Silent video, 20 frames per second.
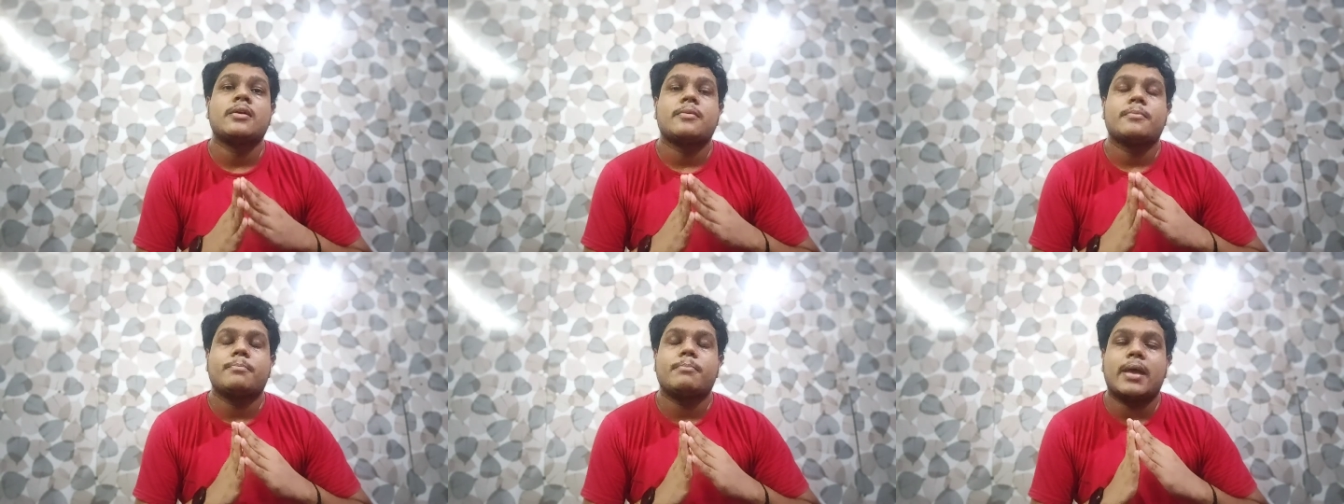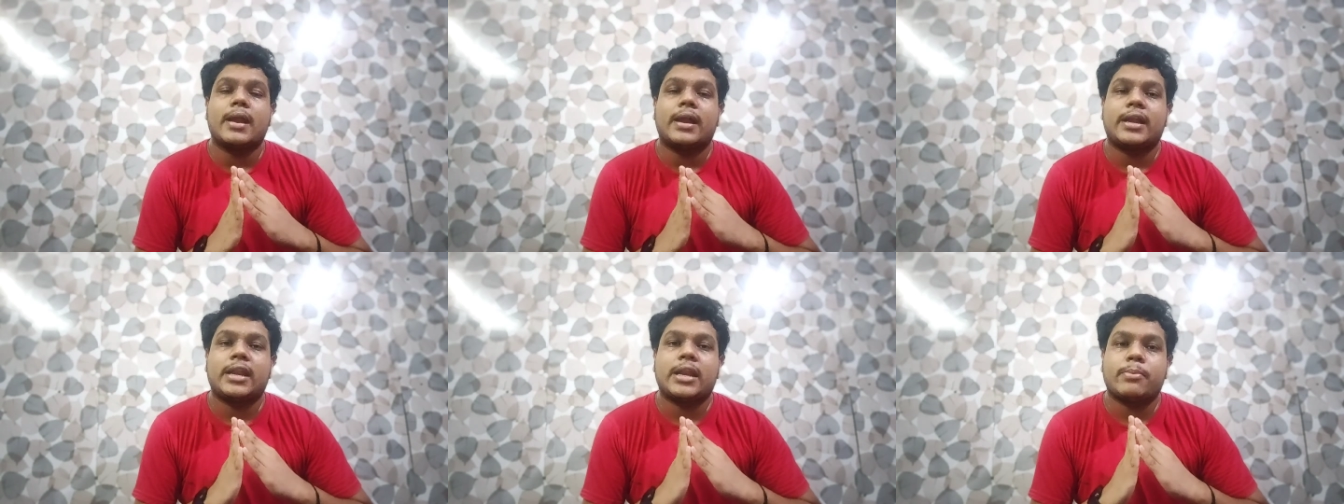
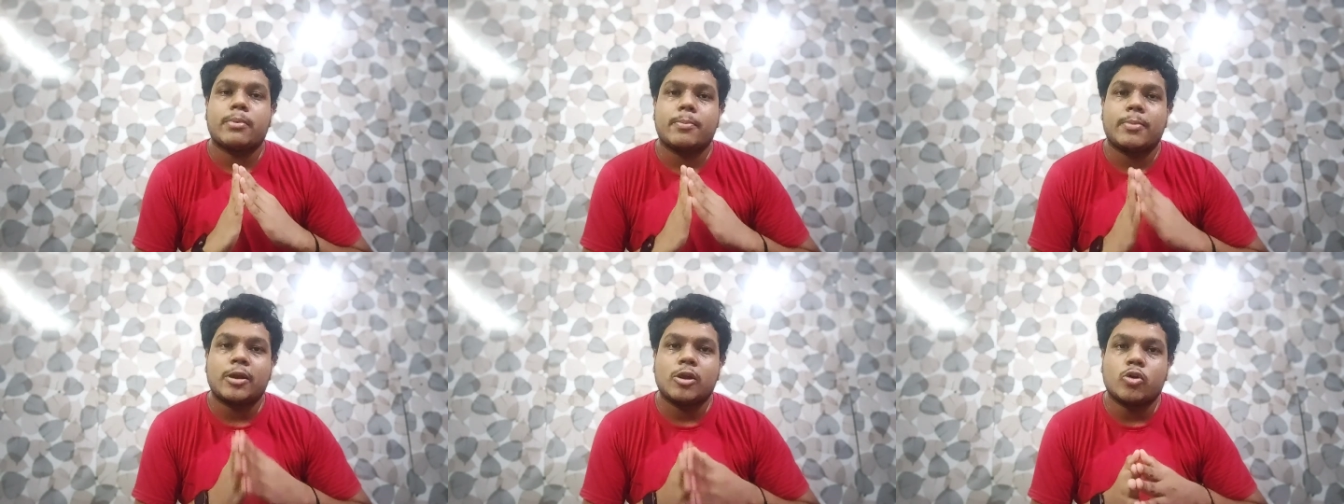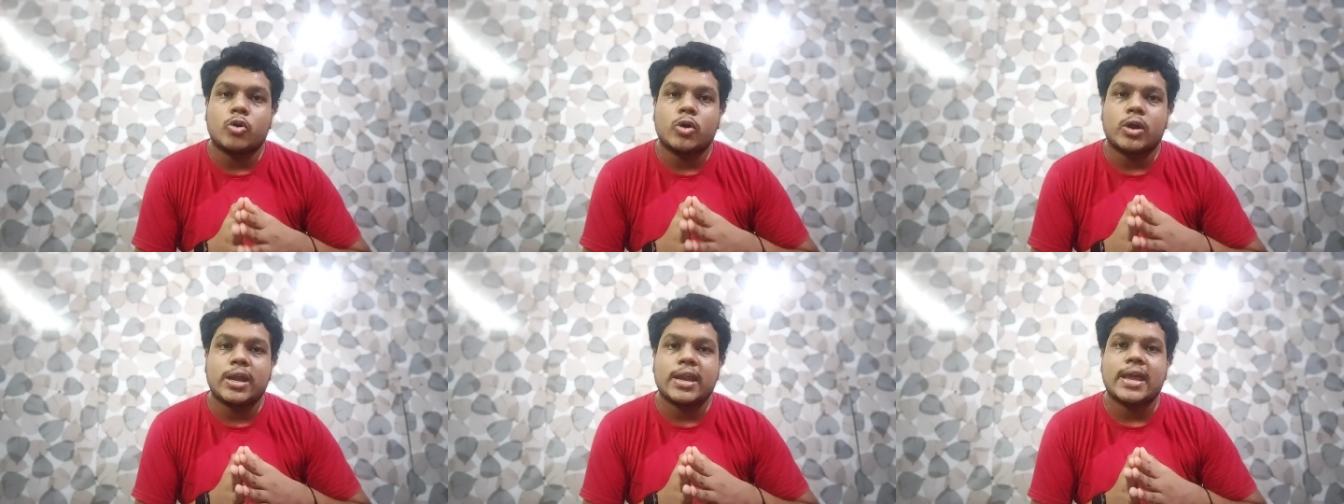बैटरी पे भी लोड
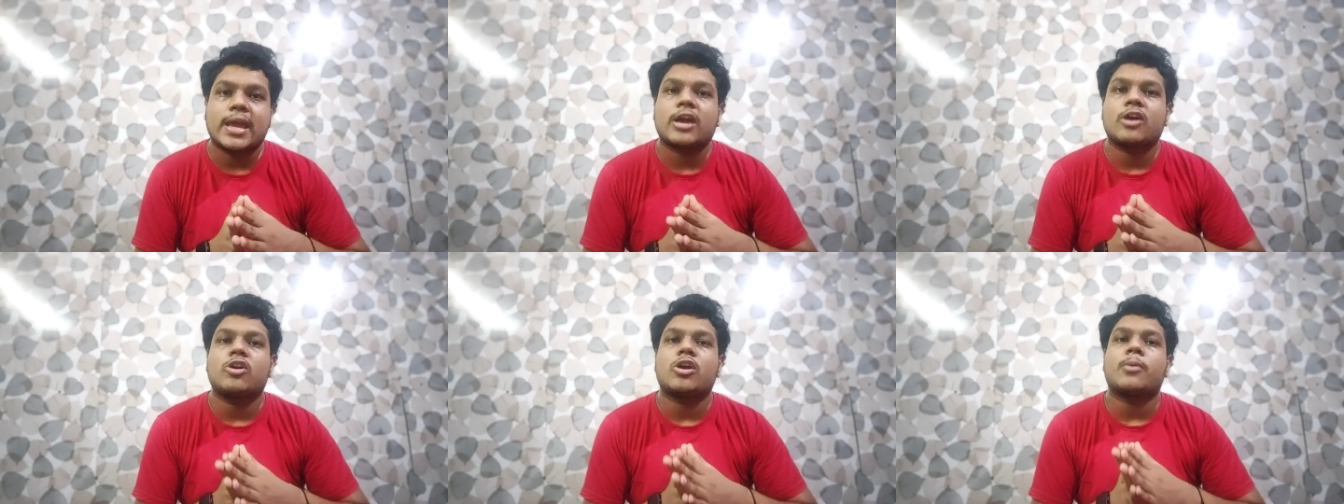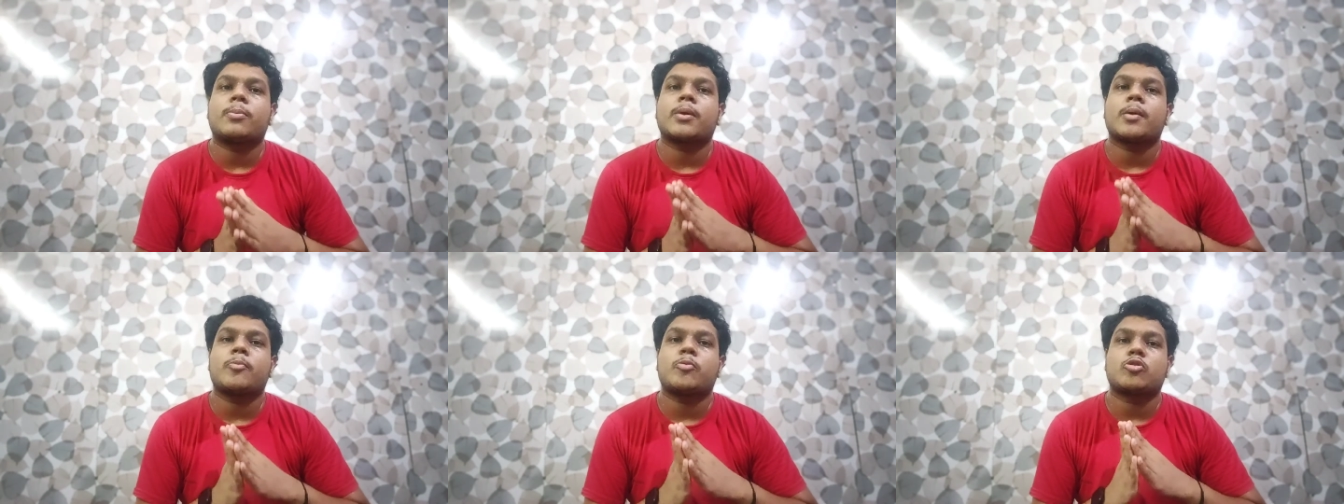नहीं आएगा और
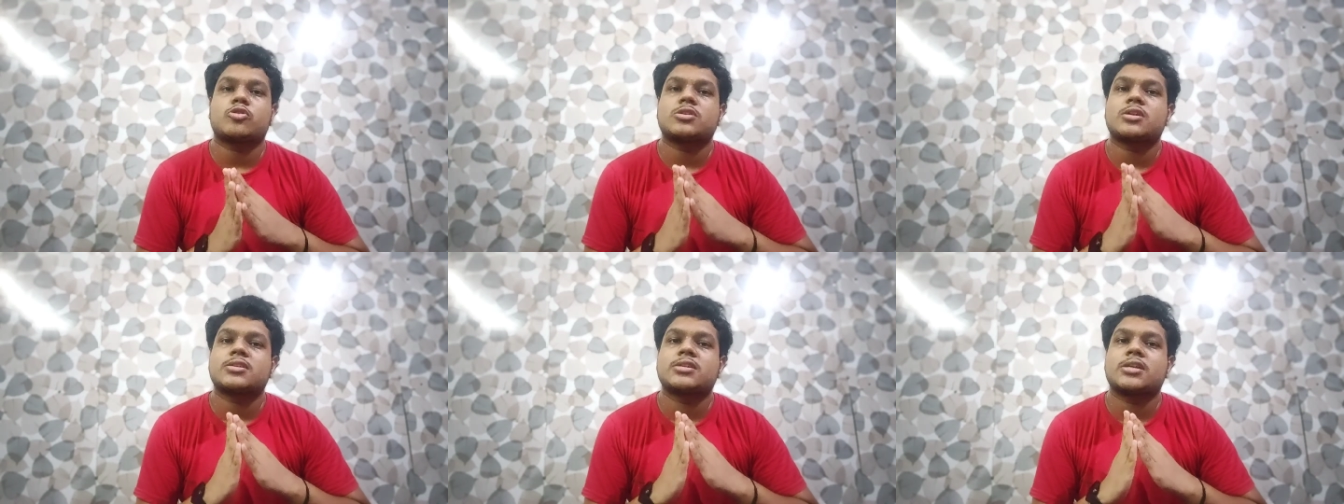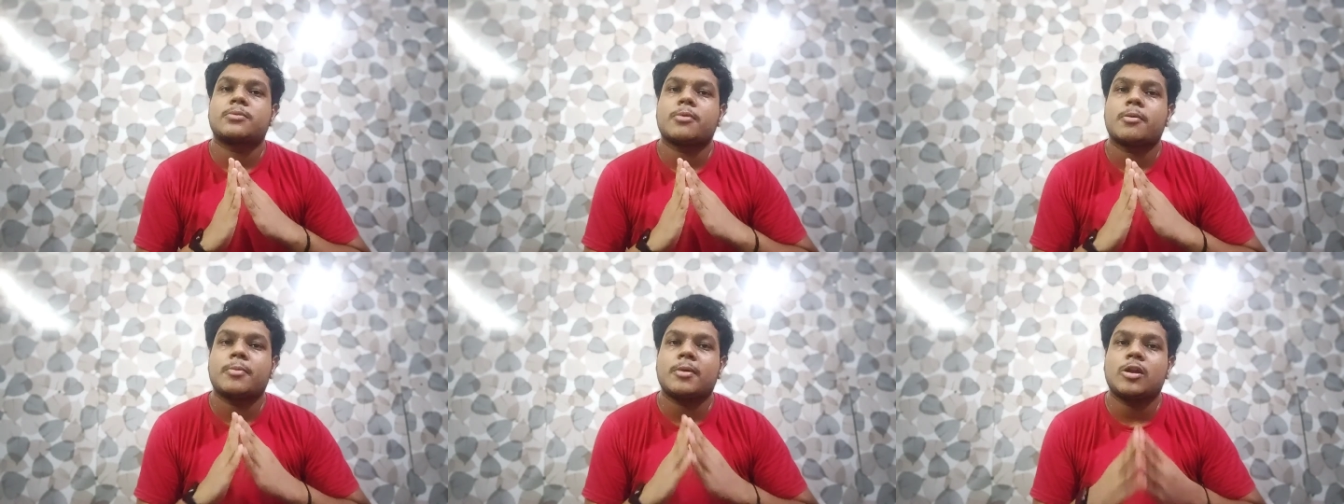आपके प्रोसेसर पे
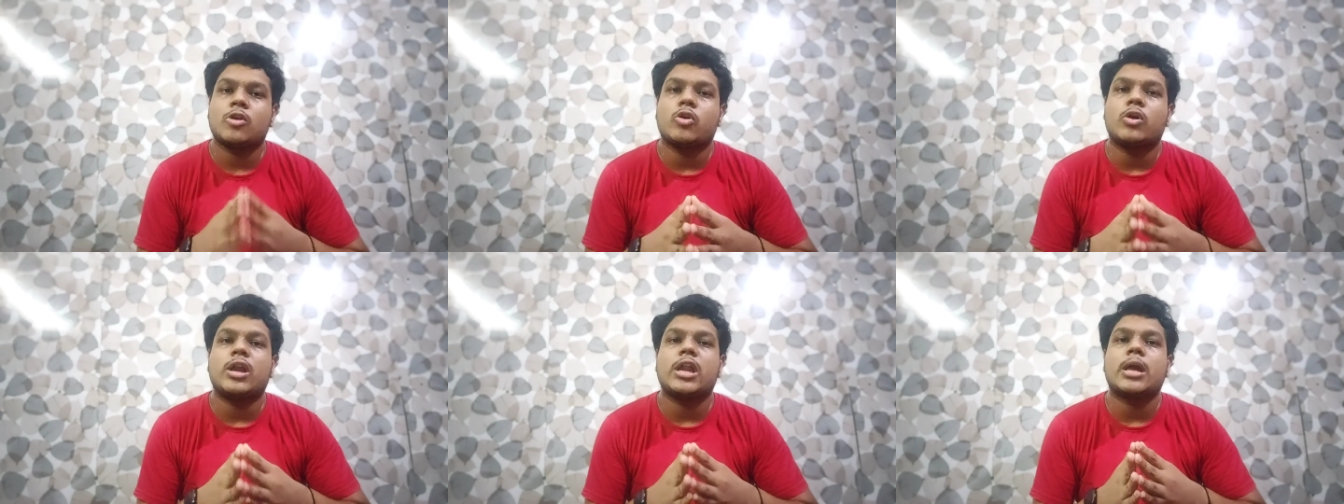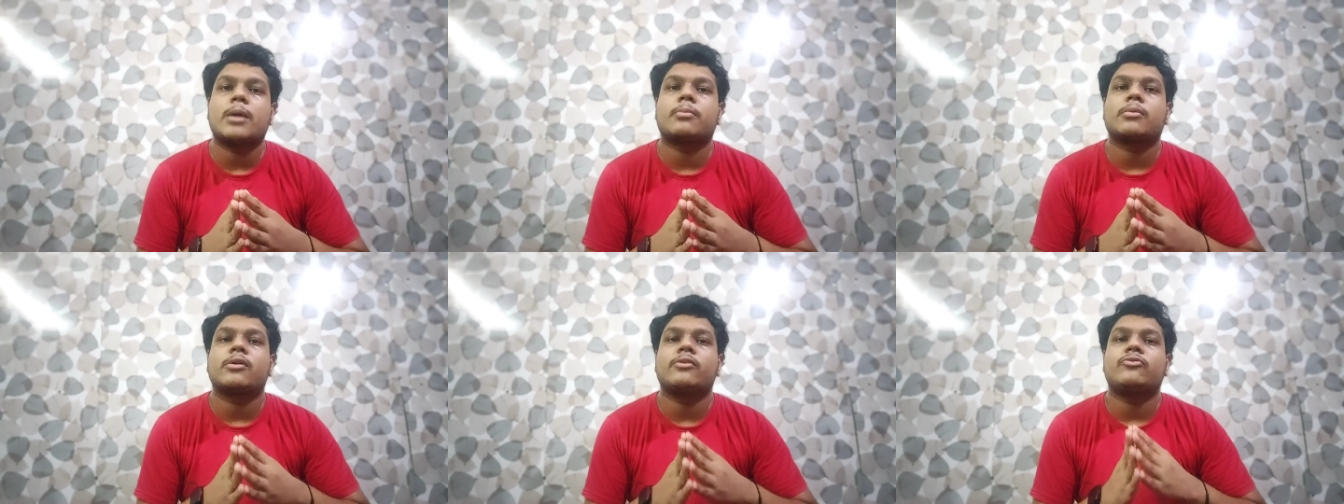भी लोड नहीं
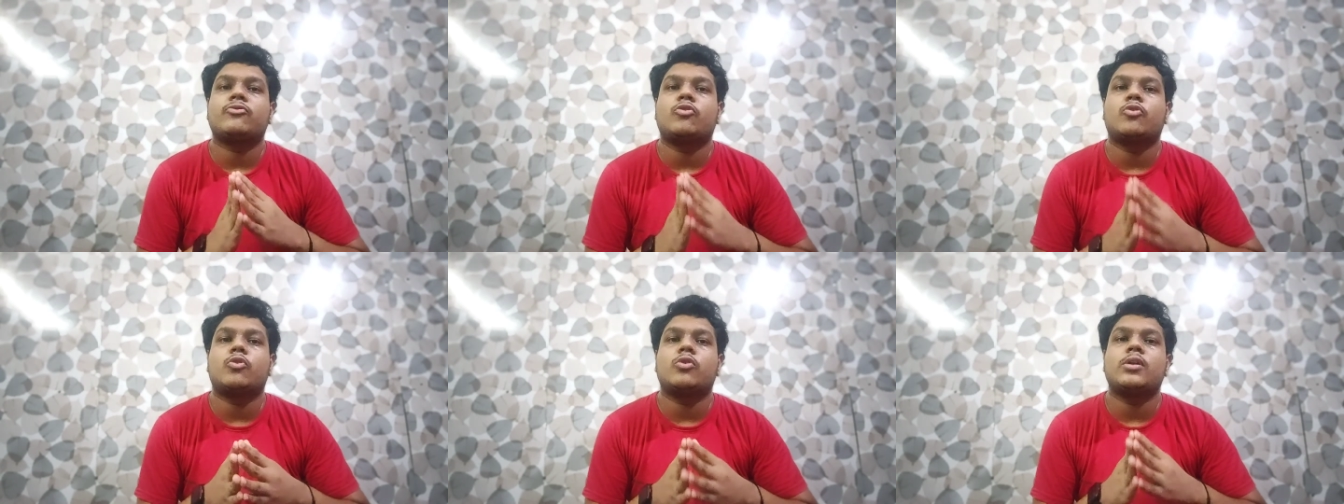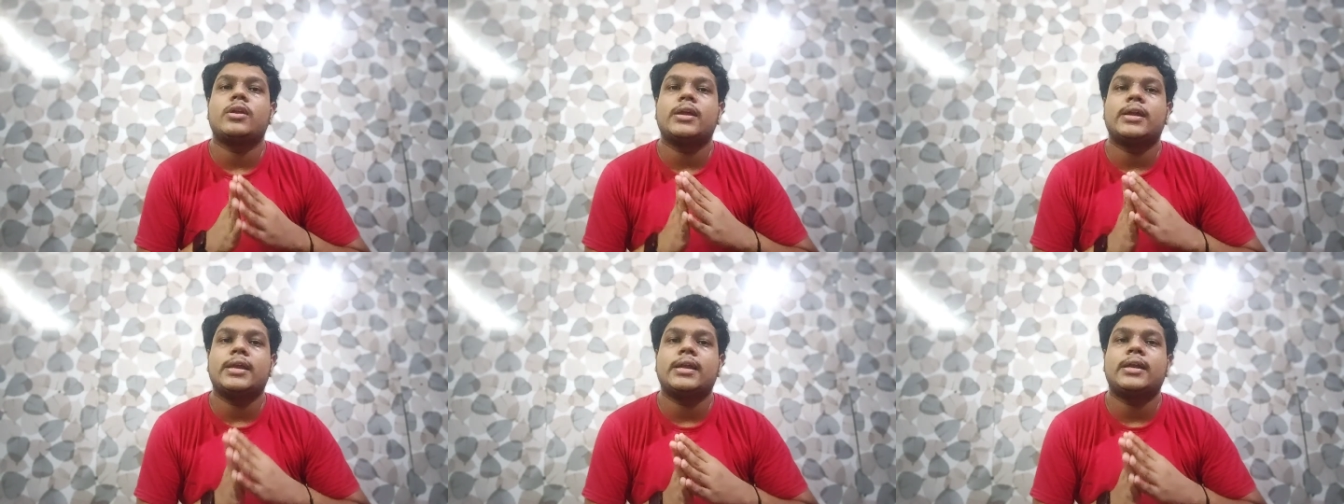आपका फ़ोन
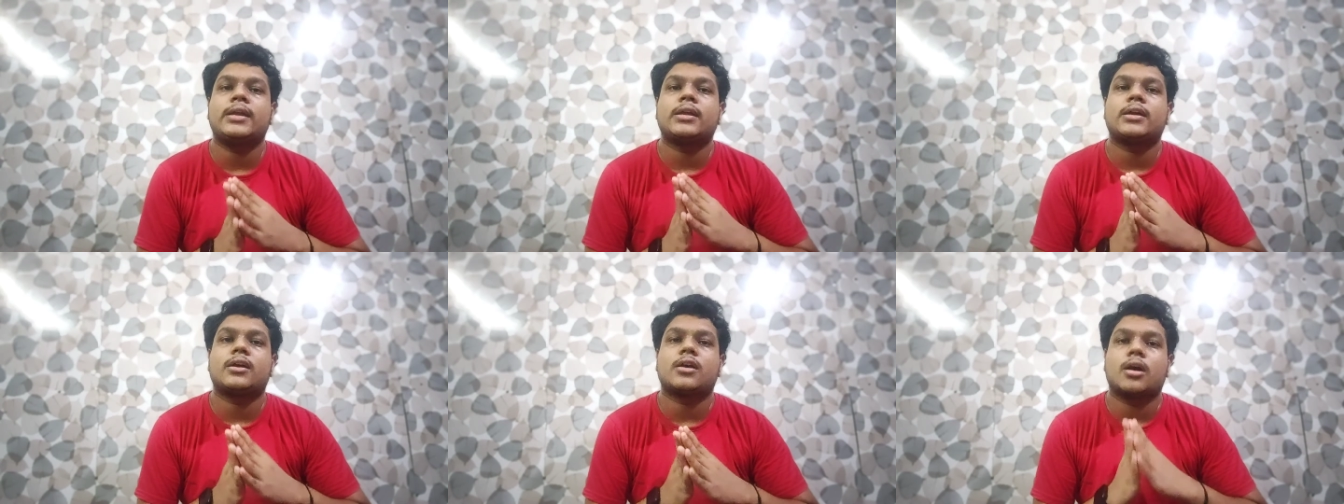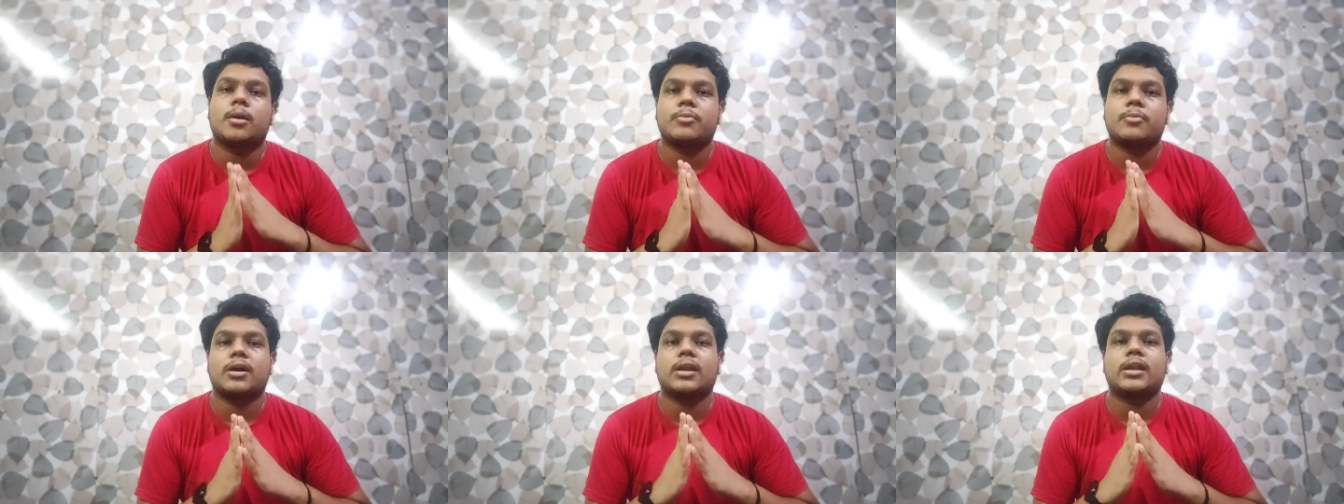हीट कम
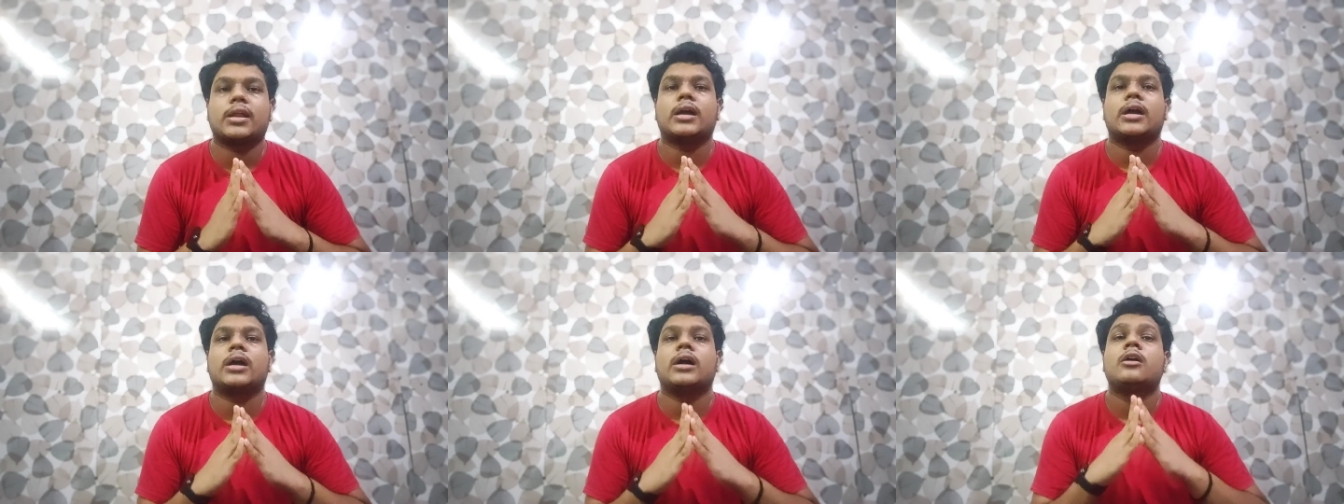करेगा